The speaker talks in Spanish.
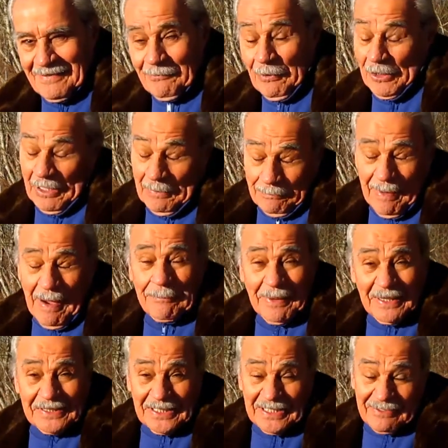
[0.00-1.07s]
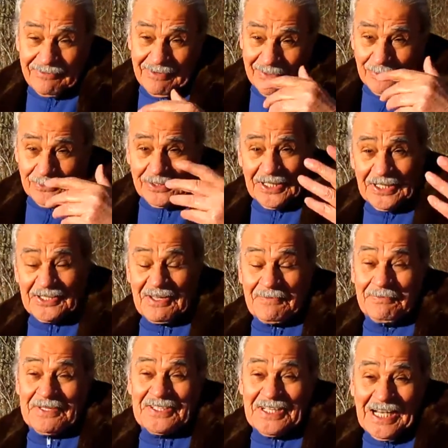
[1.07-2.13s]
porque el Papa tiene facultades
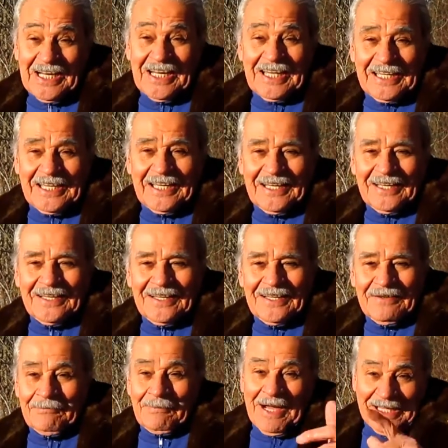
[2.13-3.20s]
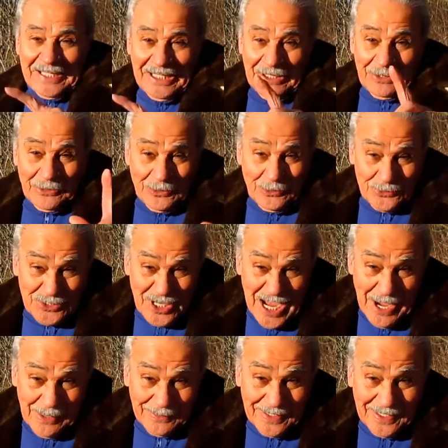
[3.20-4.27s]
especiales que Macri no lo
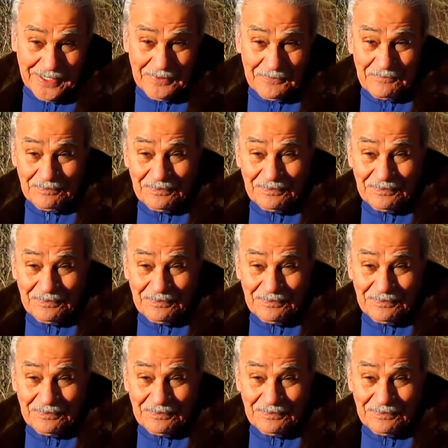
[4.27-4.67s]
sabe.